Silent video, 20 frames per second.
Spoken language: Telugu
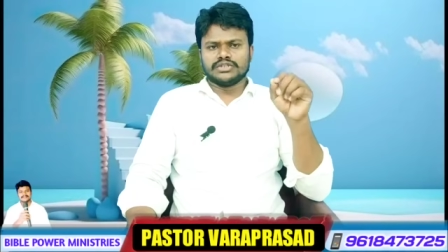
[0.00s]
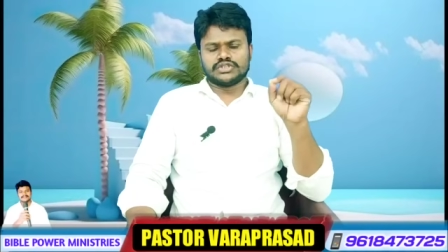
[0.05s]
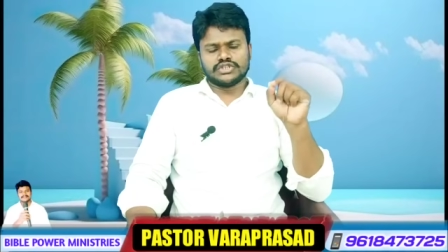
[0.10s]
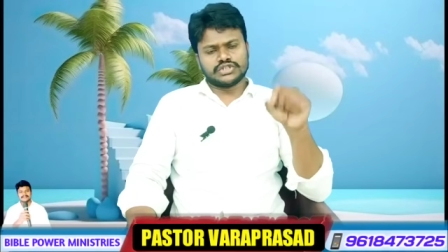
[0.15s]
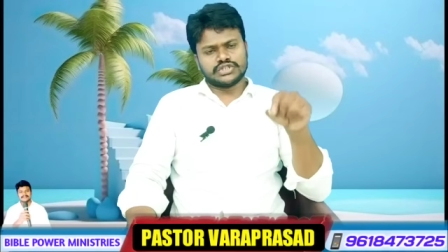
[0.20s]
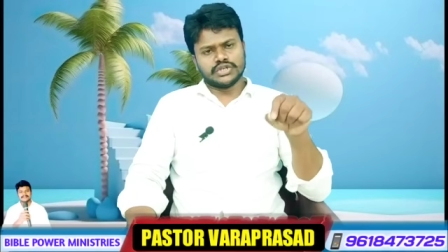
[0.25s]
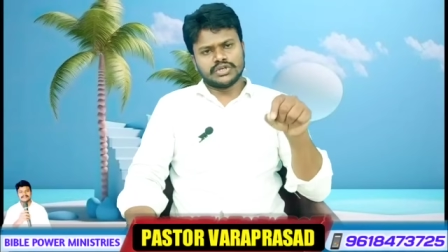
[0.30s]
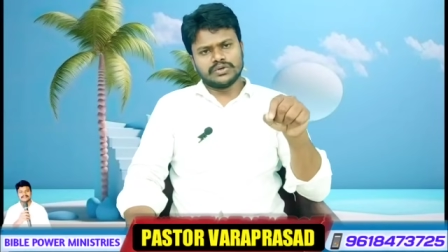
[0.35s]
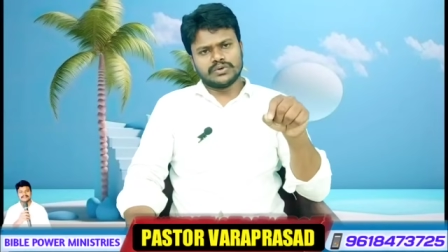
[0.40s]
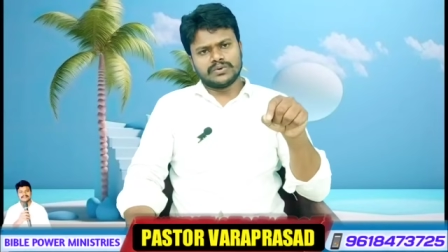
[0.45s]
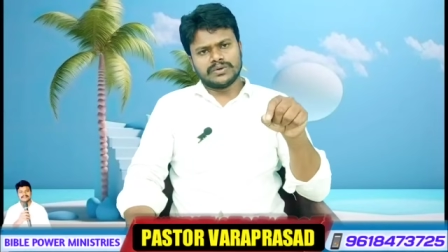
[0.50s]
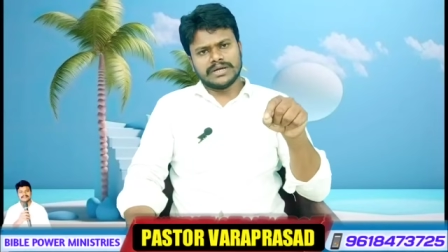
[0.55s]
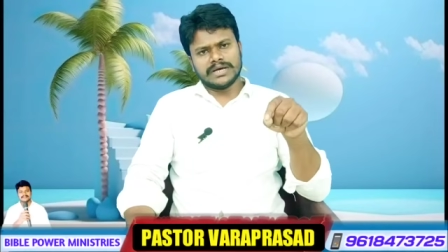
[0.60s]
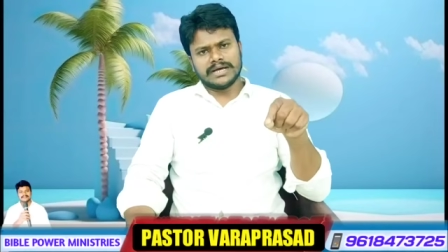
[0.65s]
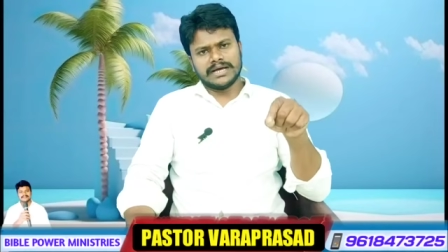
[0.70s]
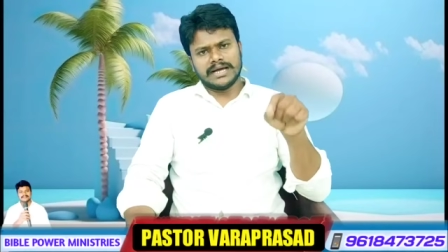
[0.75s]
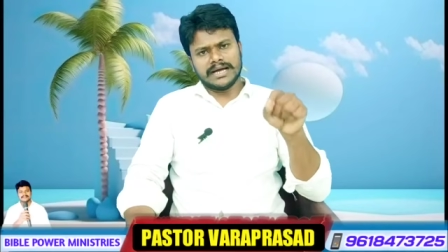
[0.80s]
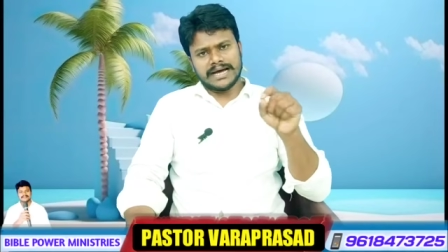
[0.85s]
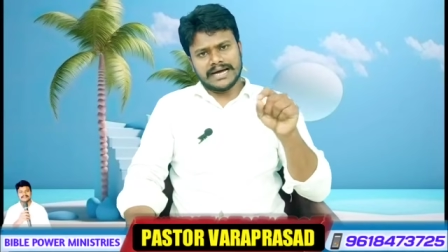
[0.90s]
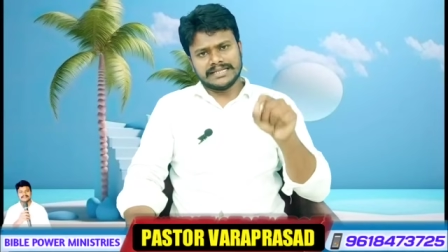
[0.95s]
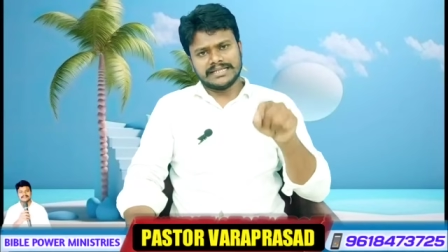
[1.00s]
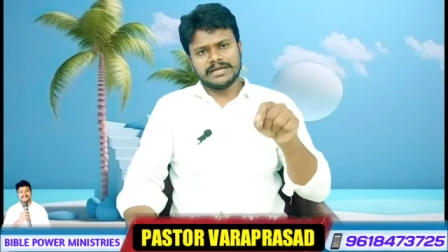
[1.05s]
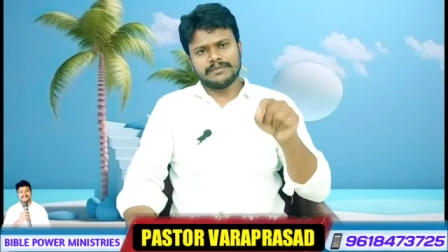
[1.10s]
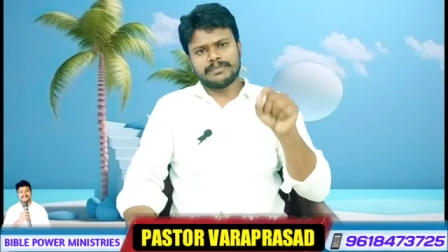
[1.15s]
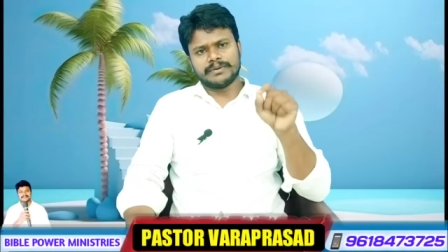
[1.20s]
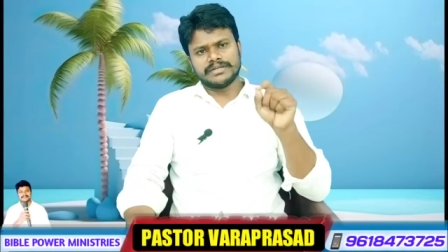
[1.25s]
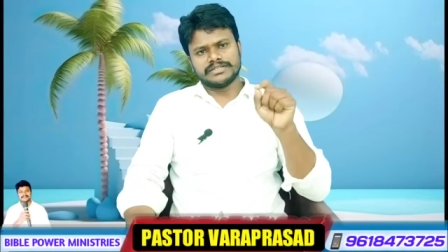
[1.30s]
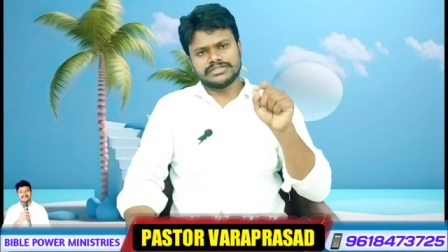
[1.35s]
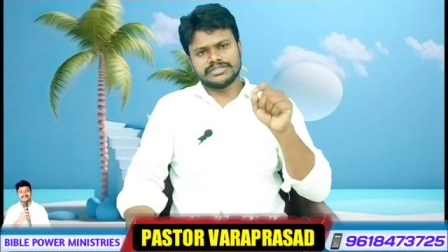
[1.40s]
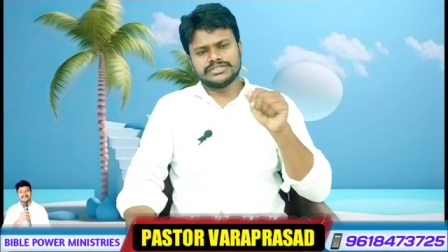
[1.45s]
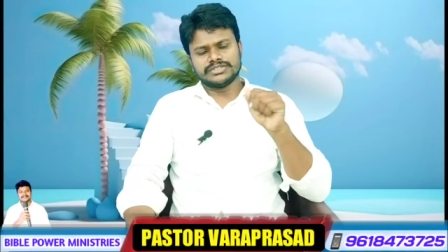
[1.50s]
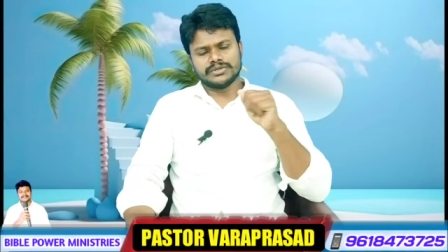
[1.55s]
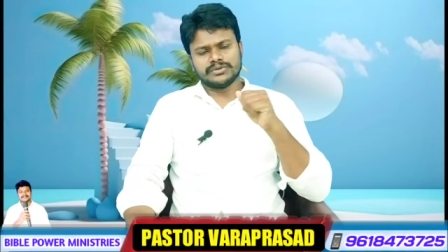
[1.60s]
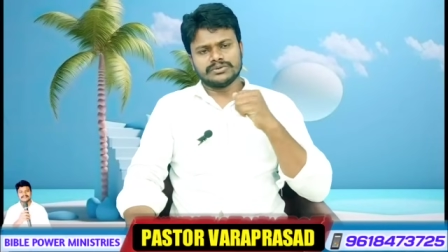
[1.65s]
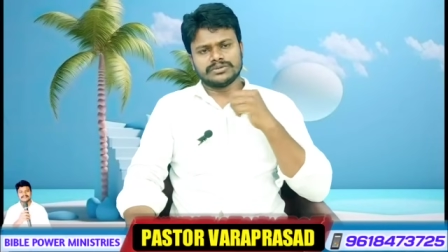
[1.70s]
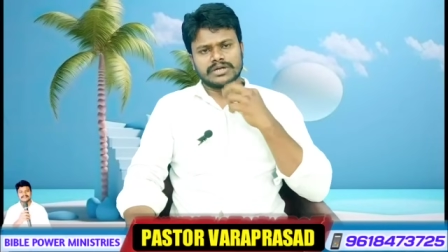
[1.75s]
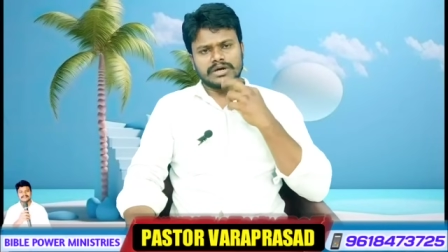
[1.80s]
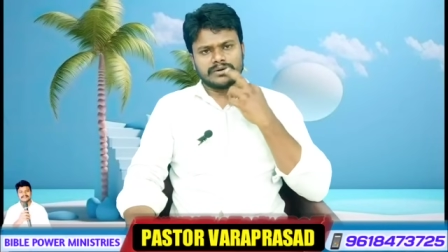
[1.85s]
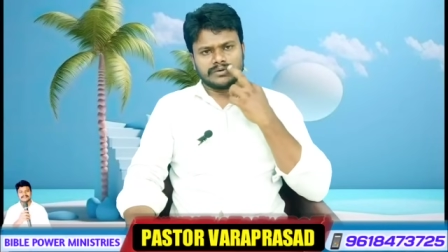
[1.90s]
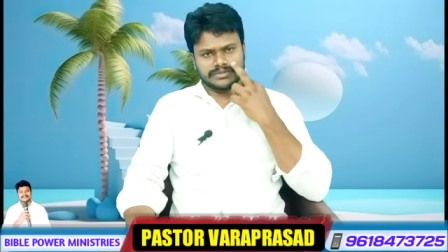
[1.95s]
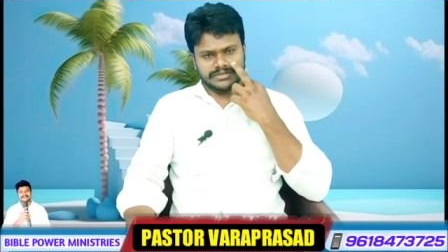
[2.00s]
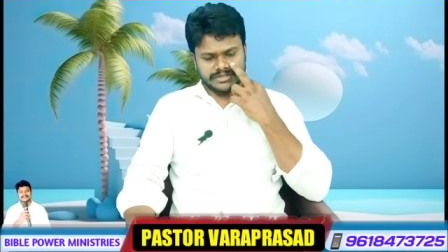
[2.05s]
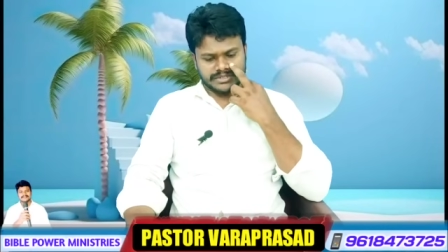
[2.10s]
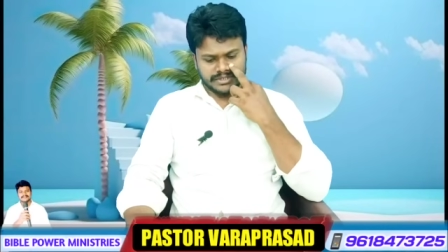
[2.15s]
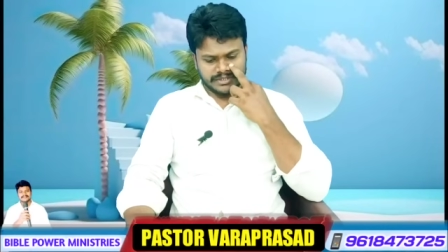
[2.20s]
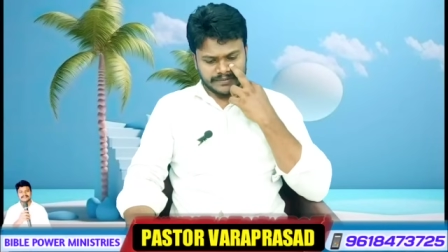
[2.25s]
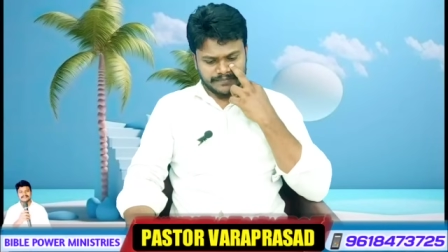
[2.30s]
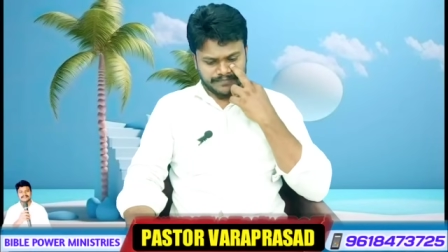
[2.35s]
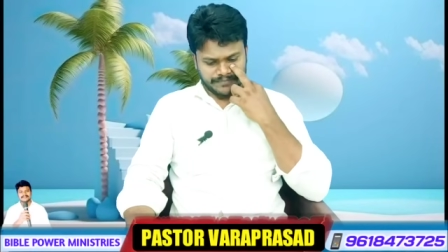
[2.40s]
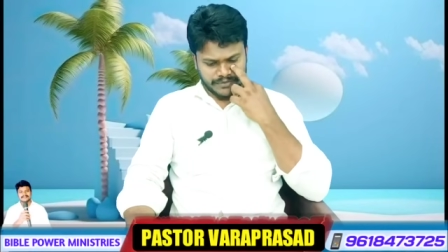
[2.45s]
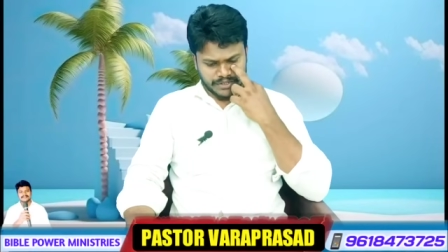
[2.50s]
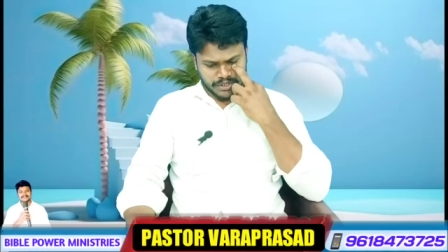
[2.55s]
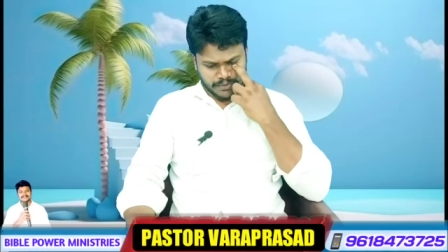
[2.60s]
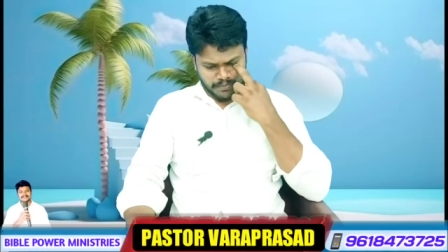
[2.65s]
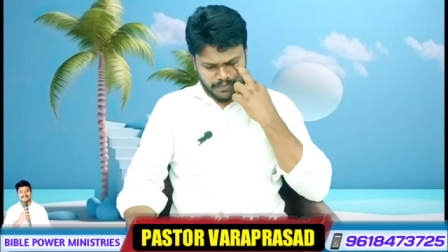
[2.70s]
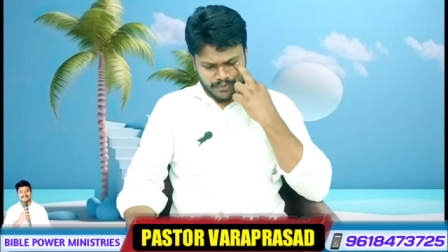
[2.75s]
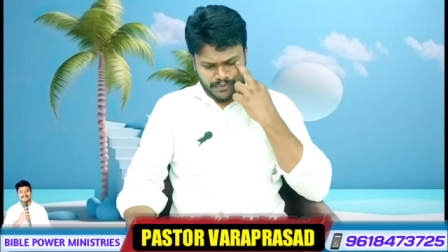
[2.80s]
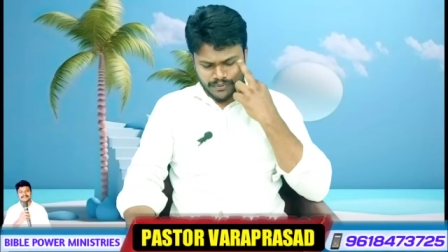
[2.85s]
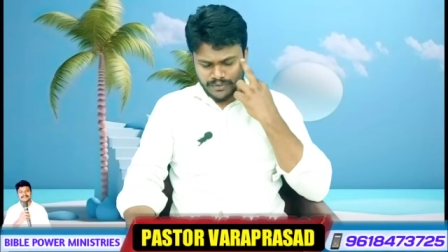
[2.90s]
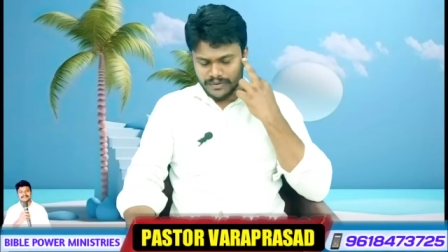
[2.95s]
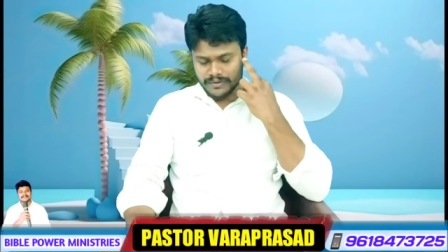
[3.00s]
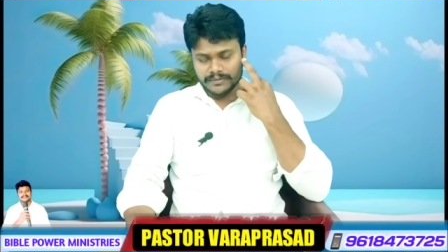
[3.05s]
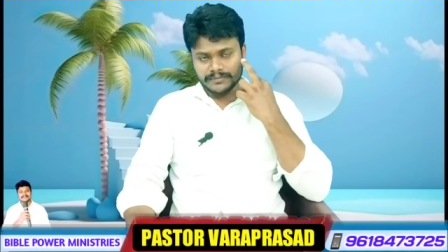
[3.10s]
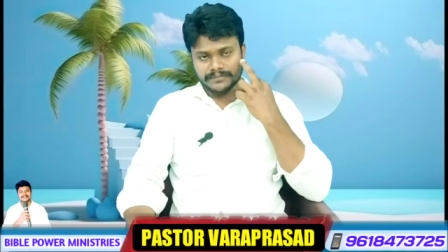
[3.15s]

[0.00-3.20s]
శిష్యులు కూడా అదే పరిస్థితి జరుగుతూ వచ్చింది ఇప్పుడు